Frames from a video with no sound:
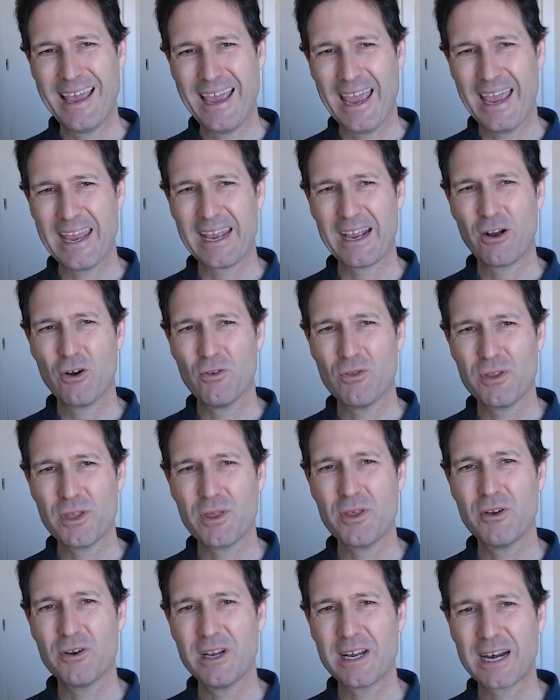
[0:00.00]
en
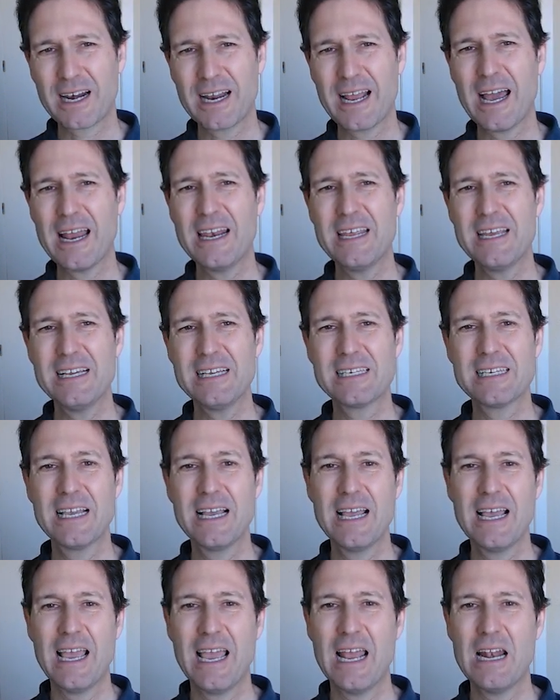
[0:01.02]
condiciones reales,
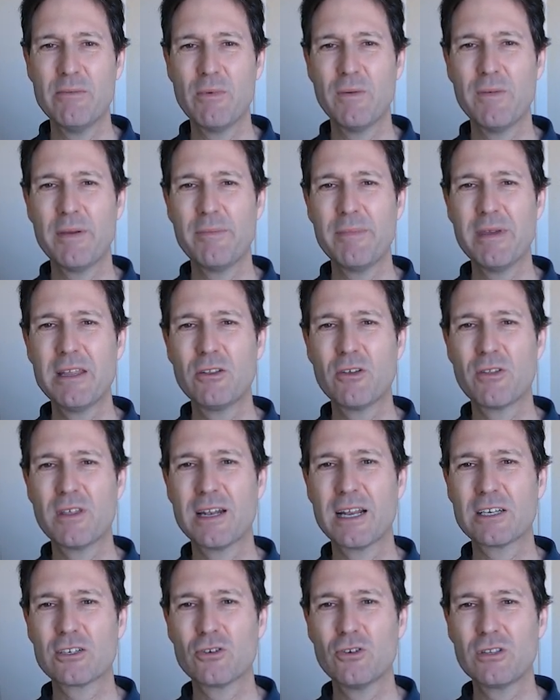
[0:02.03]
el movimiento de
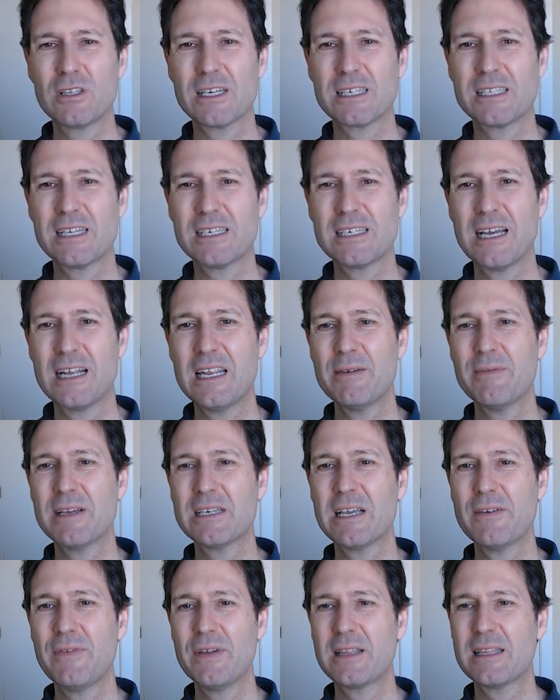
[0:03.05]
las gotas de saliva
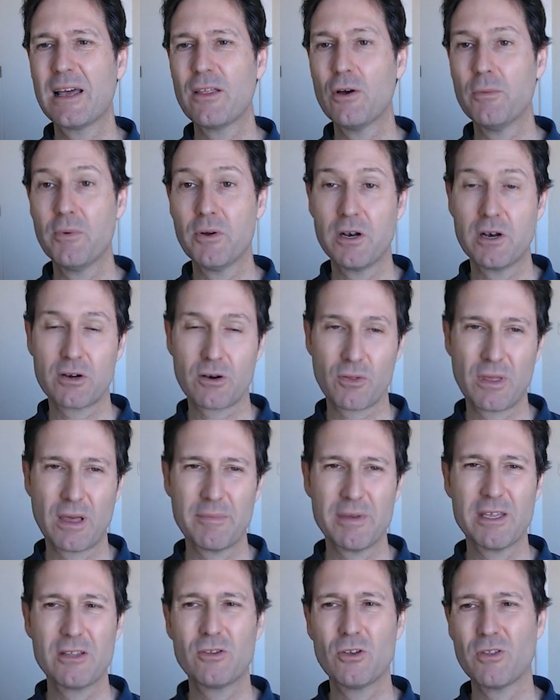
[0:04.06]
es afectado por el
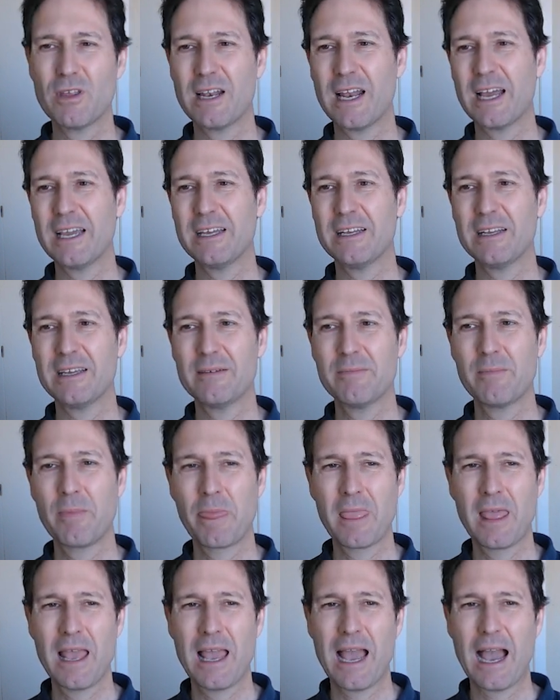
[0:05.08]
rozamiento del aire.
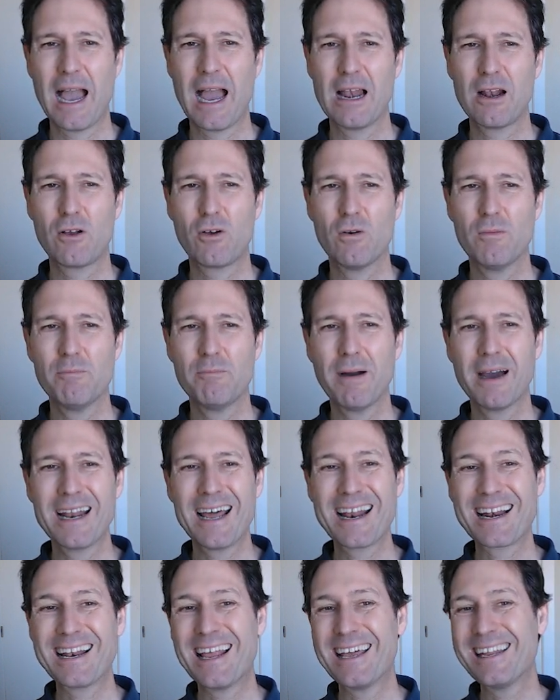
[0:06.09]
Al
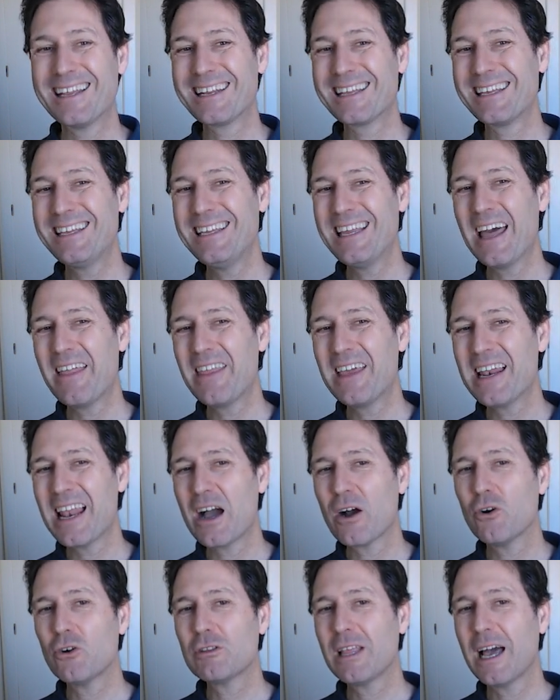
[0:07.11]
comparar la energía de
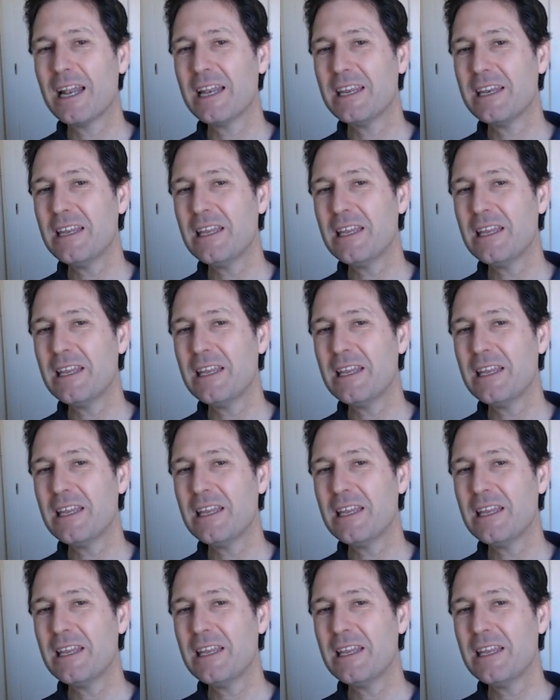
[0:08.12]
la gota al